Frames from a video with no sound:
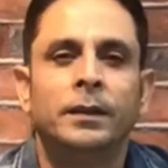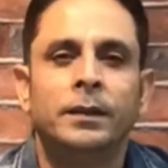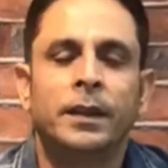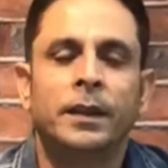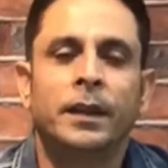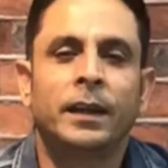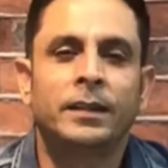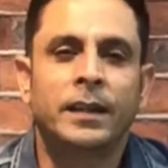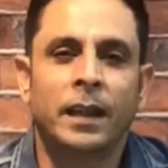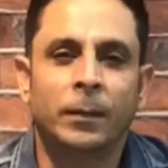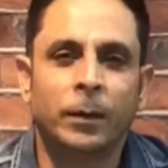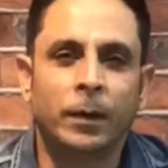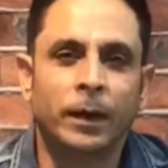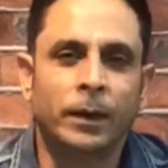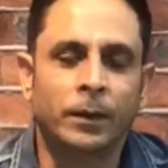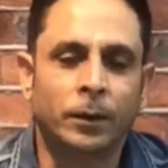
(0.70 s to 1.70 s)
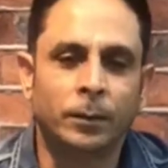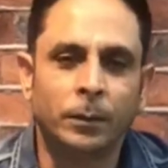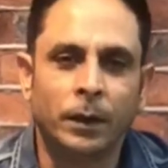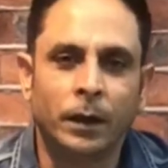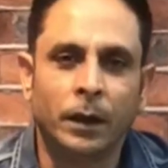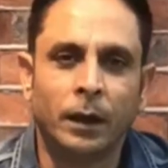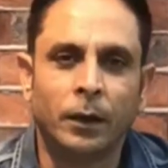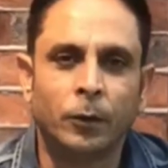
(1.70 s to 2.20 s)
जी अस्सलाम वालेकुम
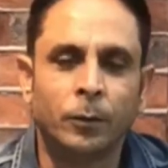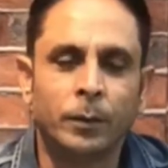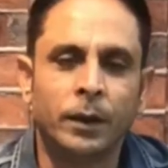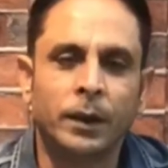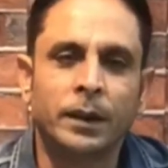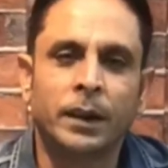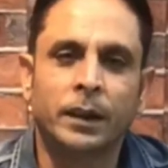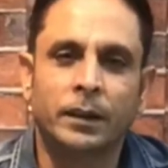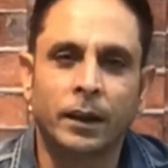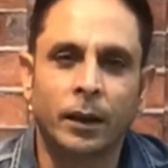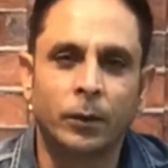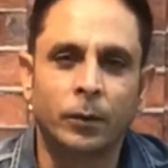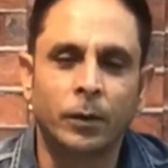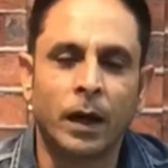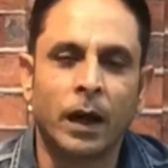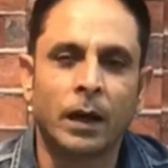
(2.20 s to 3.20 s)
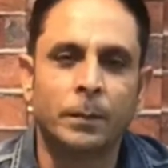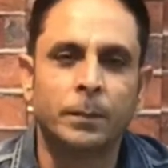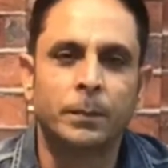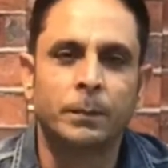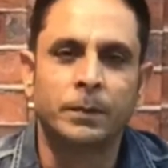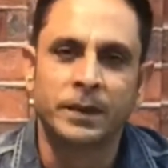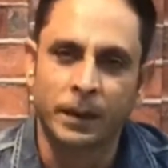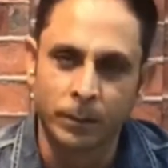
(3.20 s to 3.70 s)
उम्मीद करता हूँ आप
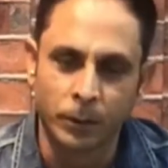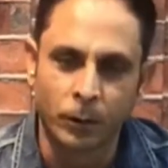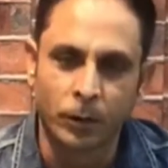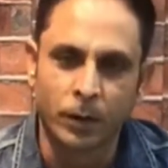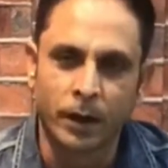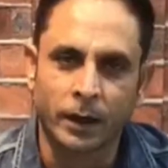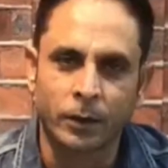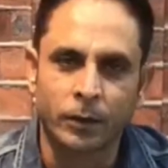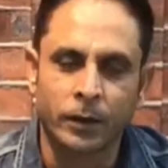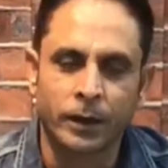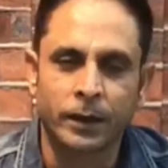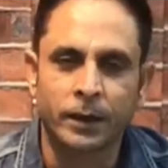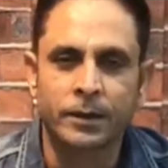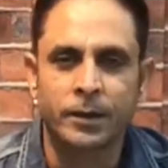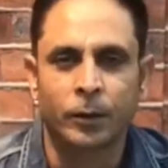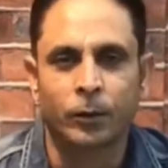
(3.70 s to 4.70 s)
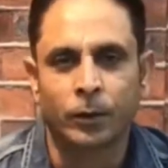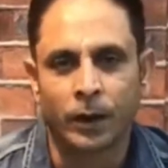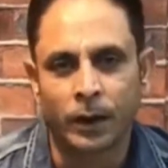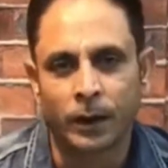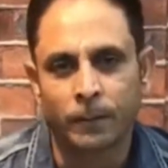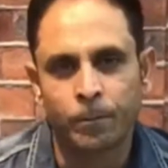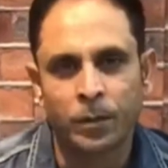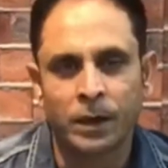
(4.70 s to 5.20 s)
सब लोग खैर खरीय से होंगे